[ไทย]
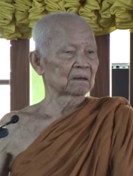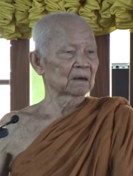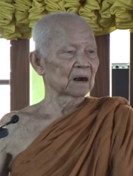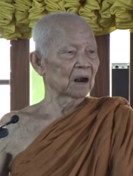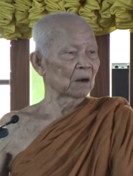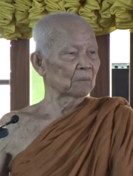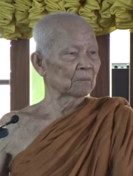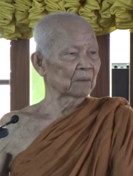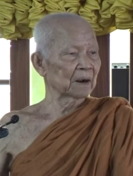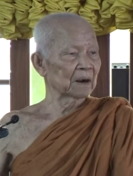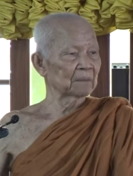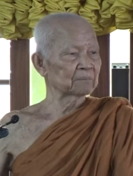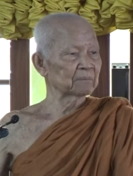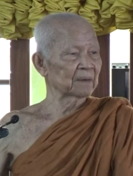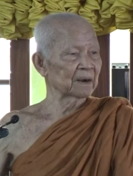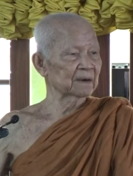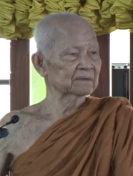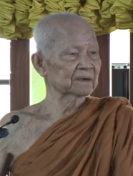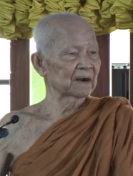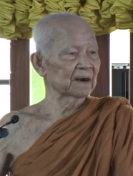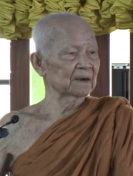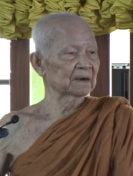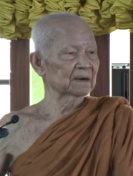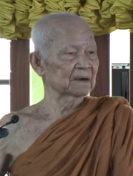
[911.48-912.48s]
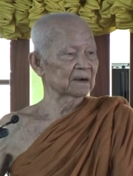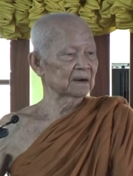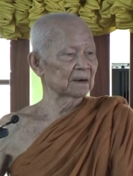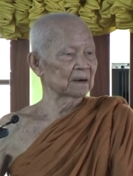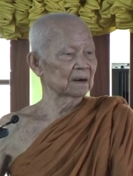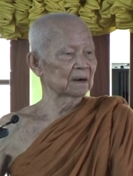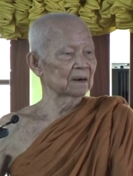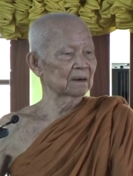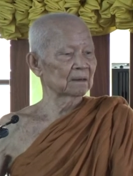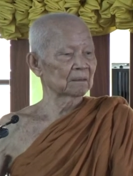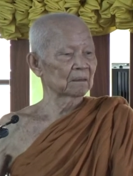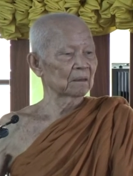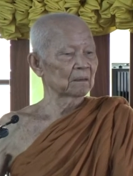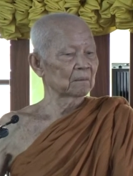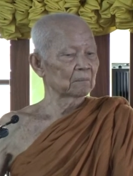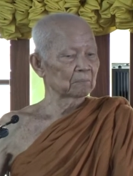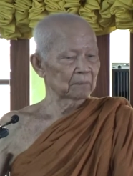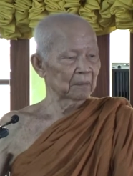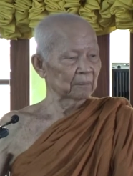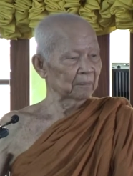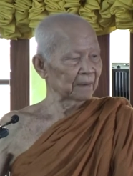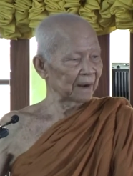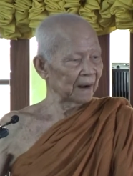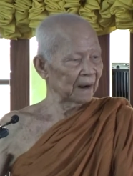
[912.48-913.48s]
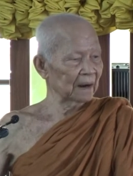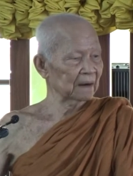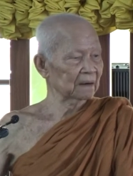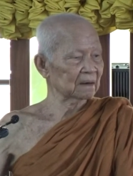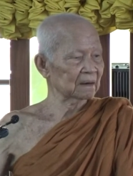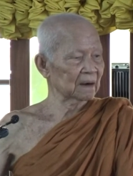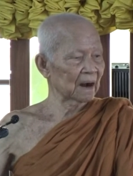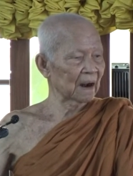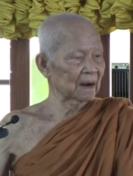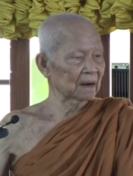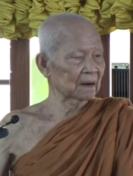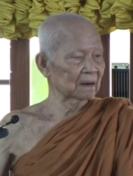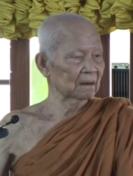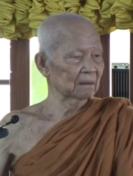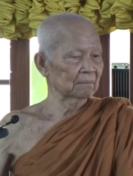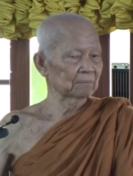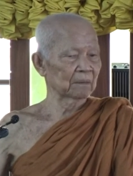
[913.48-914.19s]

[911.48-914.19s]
เราไม่ได้เป็นเศรษฐีประเภทนั้น